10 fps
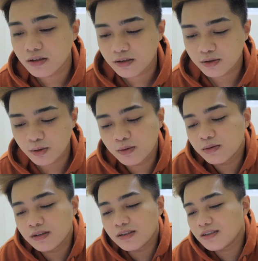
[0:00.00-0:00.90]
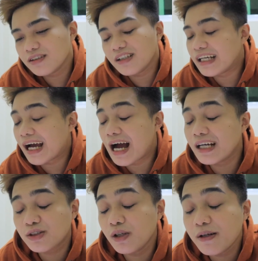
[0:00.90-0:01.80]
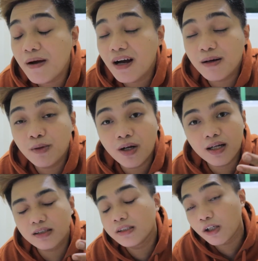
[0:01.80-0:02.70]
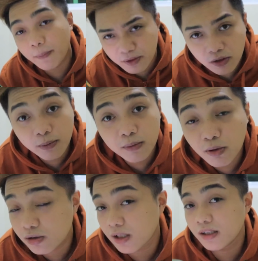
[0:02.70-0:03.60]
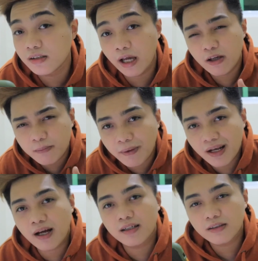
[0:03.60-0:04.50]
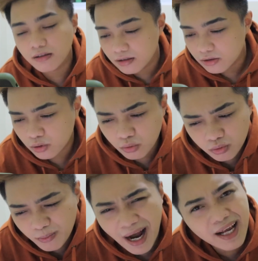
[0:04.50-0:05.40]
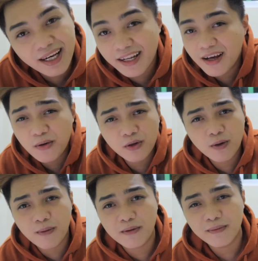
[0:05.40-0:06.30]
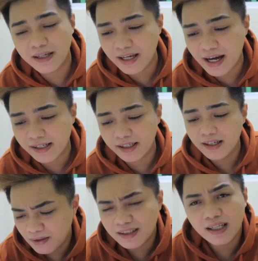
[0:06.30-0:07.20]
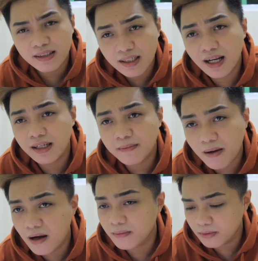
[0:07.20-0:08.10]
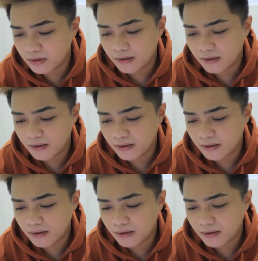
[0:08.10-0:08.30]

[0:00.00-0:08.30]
So, actually mga kabuga, hindi ko pa to nabubuksan. Ngayon pa lang, no? So, bahala na kung ano mangyayari. Vlog natin lahat mga kabuga.